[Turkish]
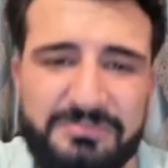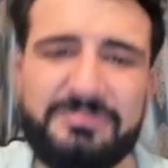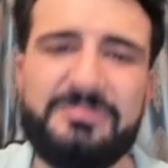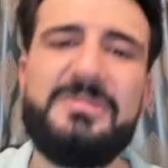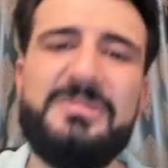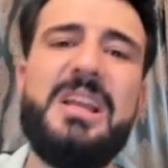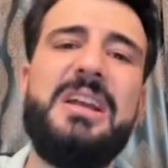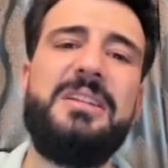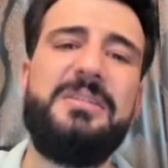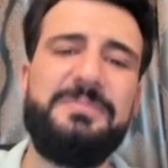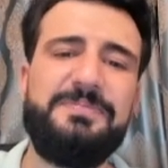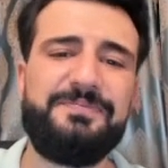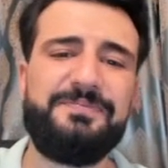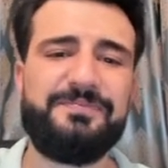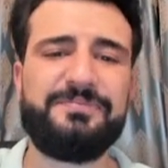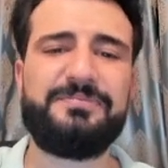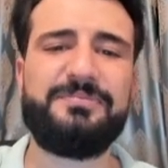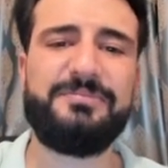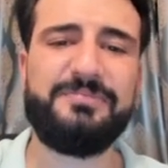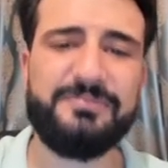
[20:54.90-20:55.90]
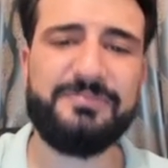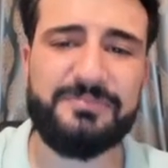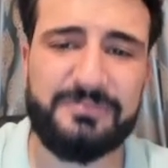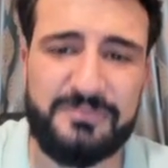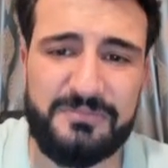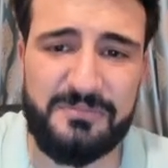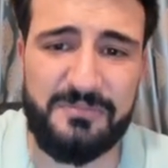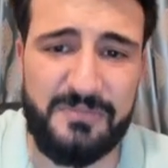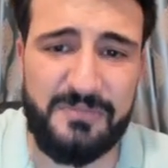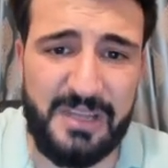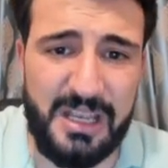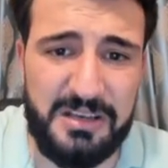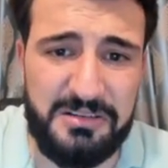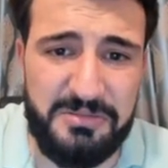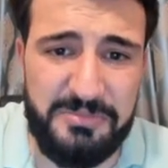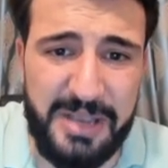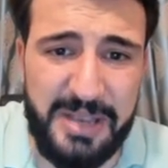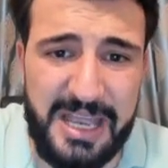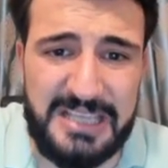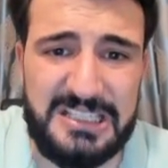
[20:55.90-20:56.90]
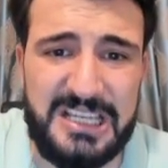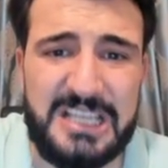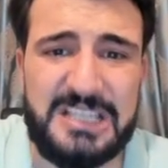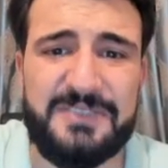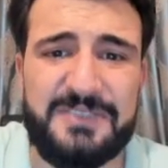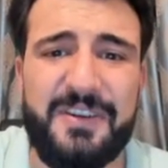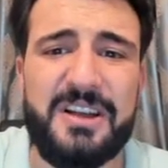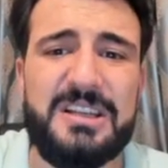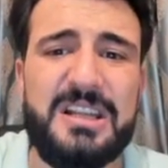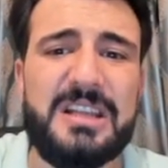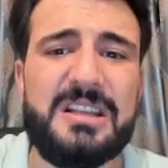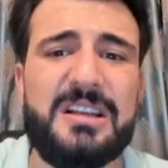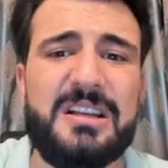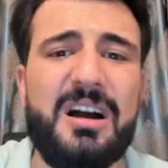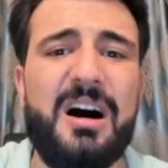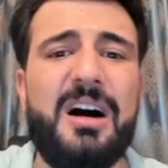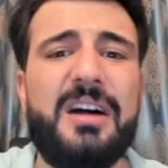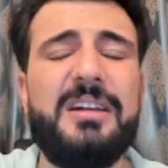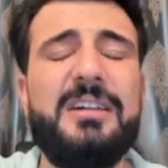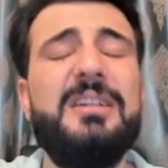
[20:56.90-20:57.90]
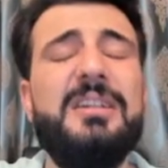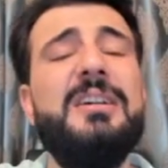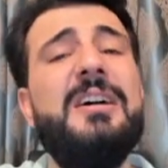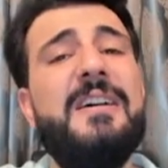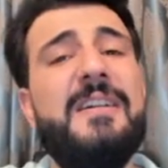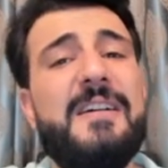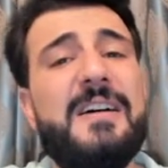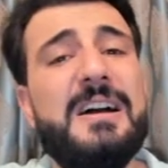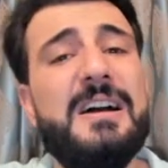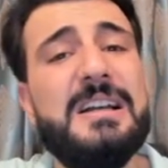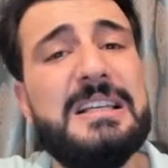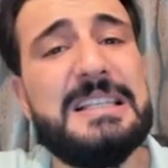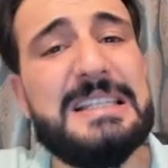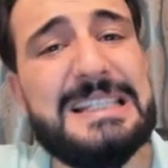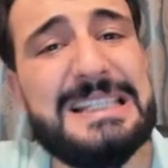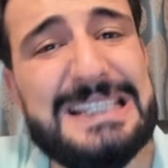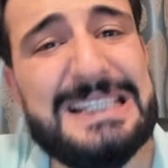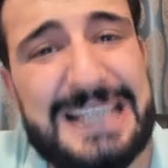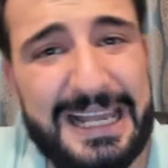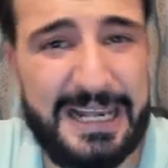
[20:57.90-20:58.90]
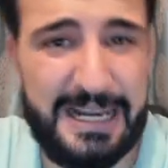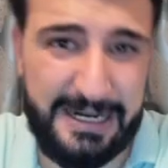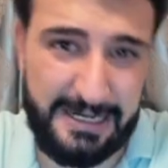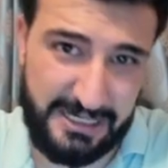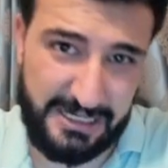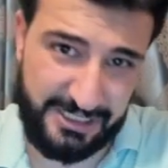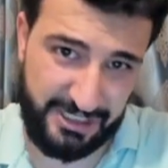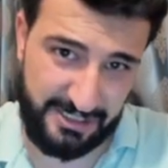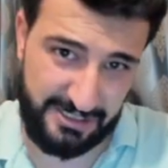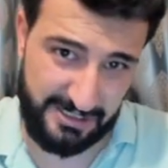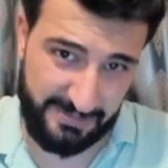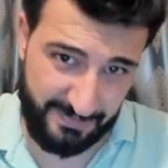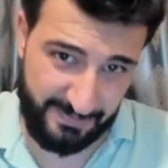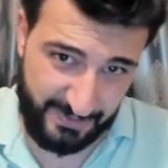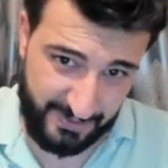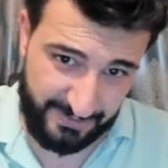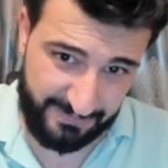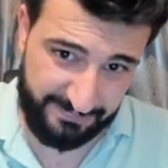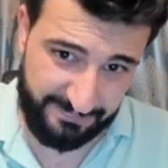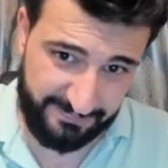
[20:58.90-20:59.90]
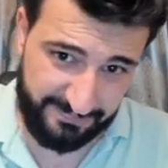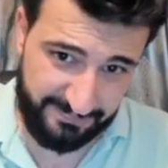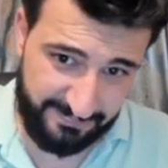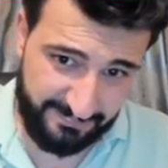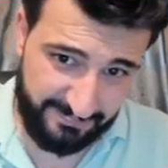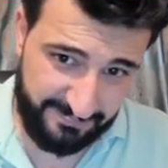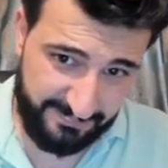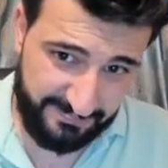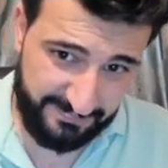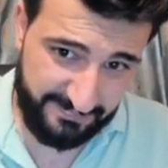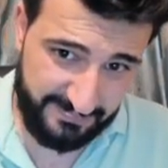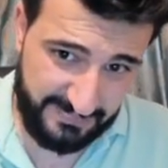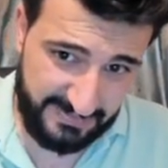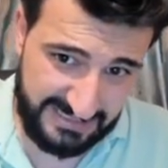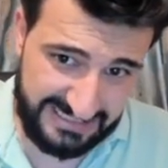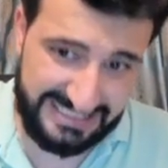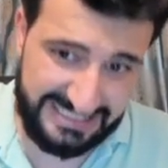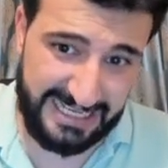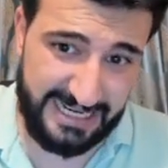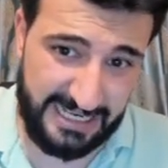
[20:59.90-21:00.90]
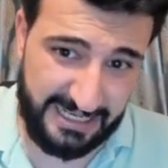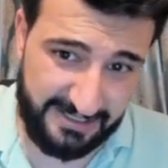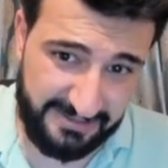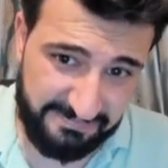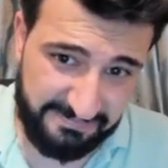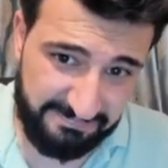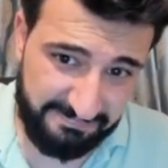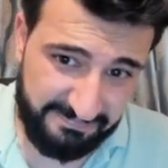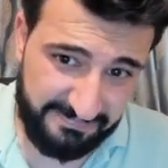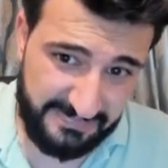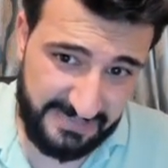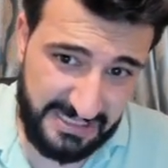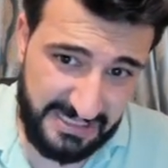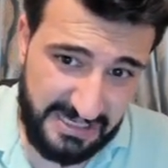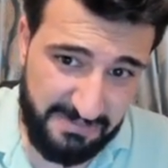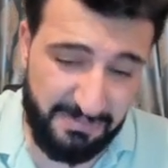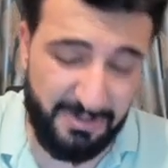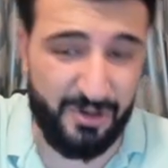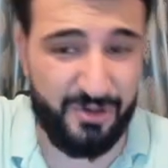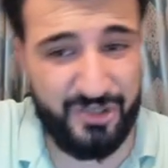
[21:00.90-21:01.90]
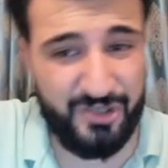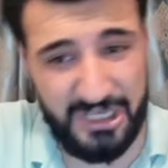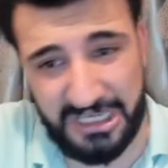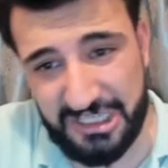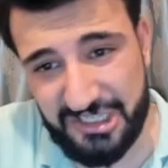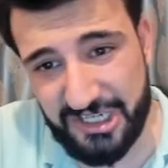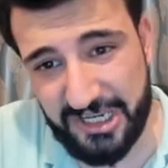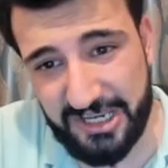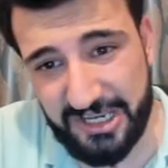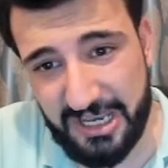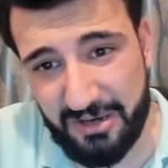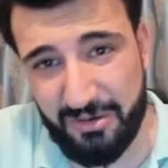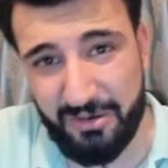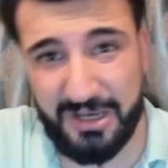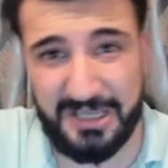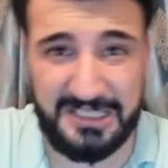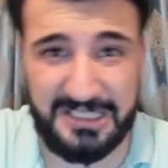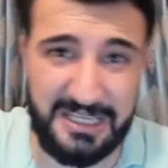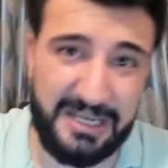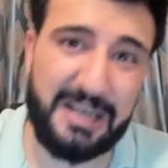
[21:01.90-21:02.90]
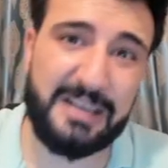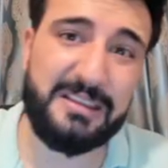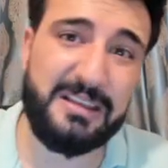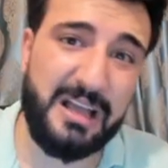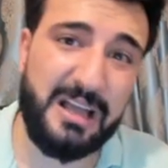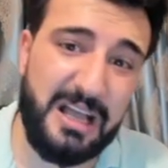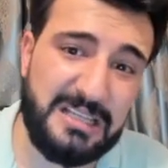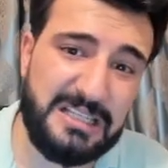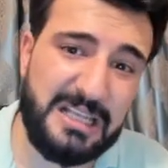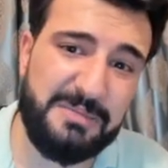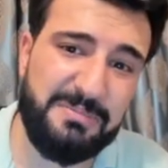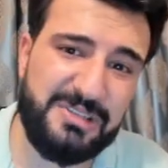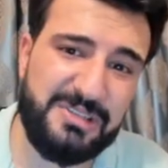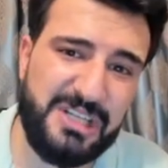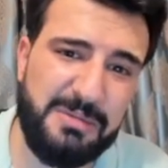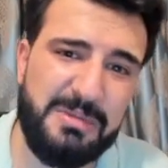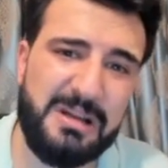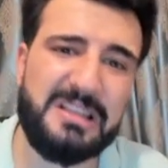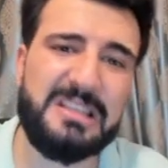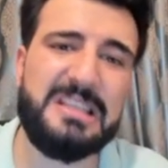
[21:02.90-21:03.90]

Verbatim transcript: Değil. Şimdi esas faaliyet karı zarar açıklamış. Zarar. Bir önceki çeyreğe göre zarar daha azalmış ama